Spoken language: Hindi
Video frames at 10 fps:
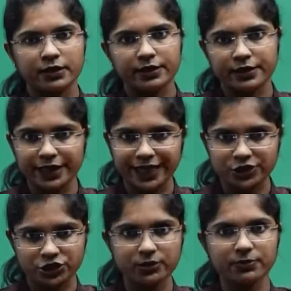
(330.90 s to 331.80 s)

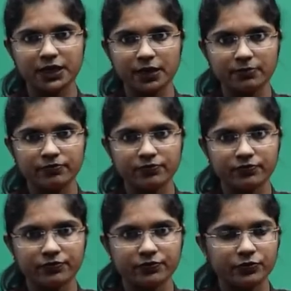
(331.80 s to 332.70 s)
रिएक्शन मिला
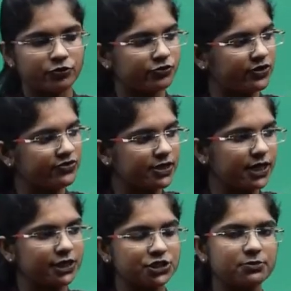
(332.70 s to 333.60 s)
तो जैसे
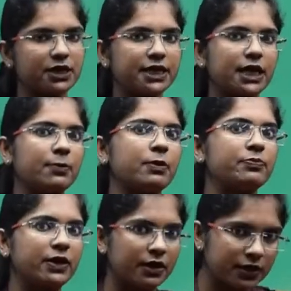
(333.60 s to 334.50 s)
रिएक्शन मिलेगा आप
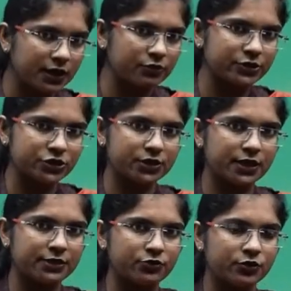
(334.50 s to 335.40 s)
अपना अगला क्वेश्चन
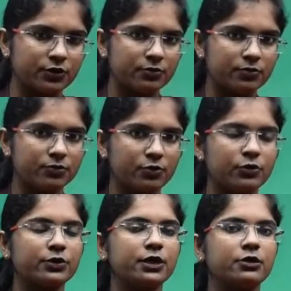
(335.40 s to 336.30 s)
दाग दोगे
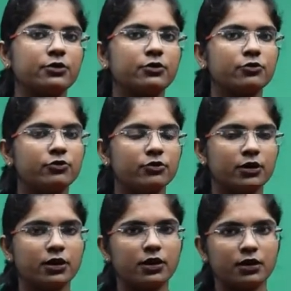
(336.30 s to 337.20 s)
बोलोगे
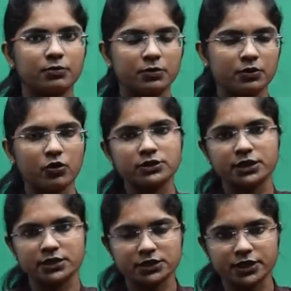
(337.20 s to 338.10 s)
आ, कौन
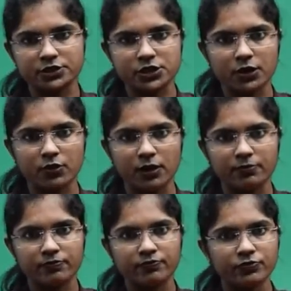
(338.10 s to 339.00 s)
से स्टेट से हुआ
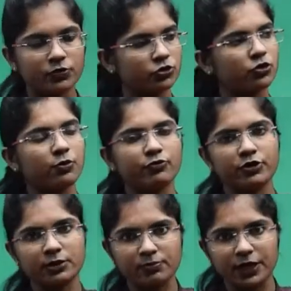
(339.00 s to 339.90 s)
तो वो
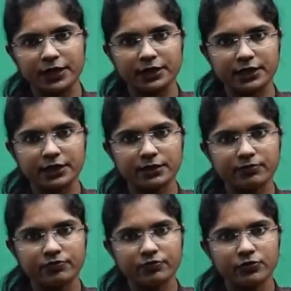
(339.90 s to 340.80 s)
फिर रिप्लाई
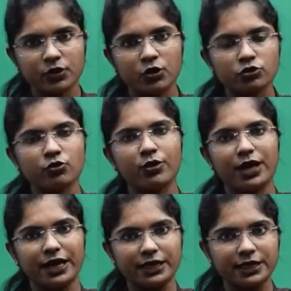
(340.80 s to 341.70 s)
करेगा
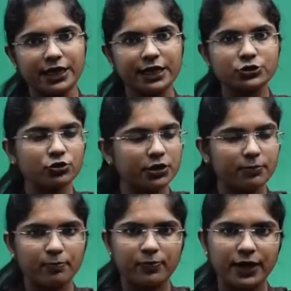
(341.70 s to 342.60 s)
तो ये जो
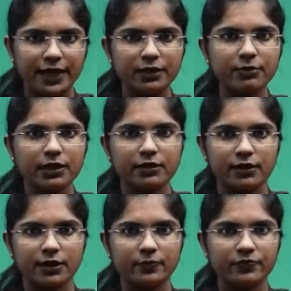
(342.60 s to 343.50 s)
रिप्लाई मिल
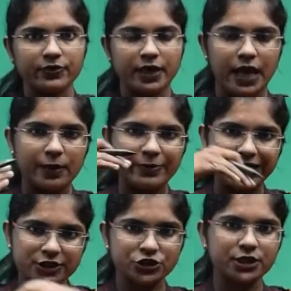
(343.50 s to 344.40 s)
रहा है आप
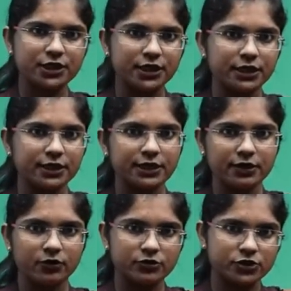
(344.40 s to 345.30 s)
एक्शन कर रहे
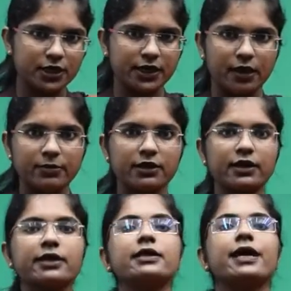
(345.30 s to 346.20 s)
हैं और उसका क्या मिल
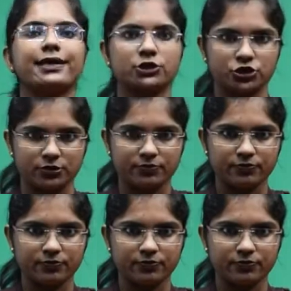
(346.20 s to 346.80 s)
रहा है रिएक्शन